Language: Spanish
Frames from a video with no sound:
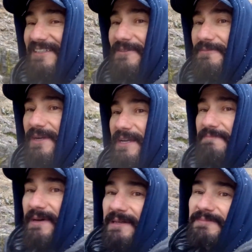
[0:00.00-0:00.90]
y un break
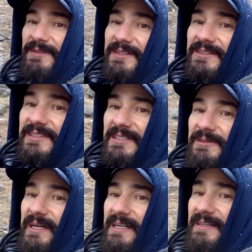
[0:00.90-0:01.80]
para poder
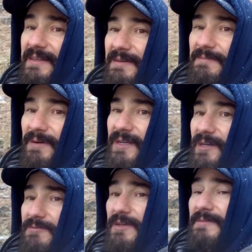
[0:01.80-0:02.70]
continuar. Pueden
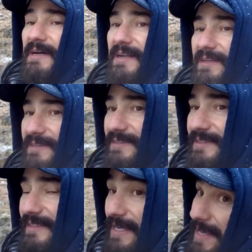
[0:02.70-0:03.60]
observar,
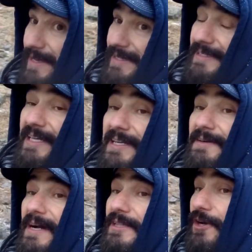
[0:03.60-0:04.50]
está
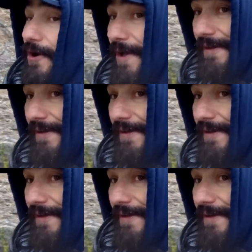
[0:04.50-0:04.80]
nevando.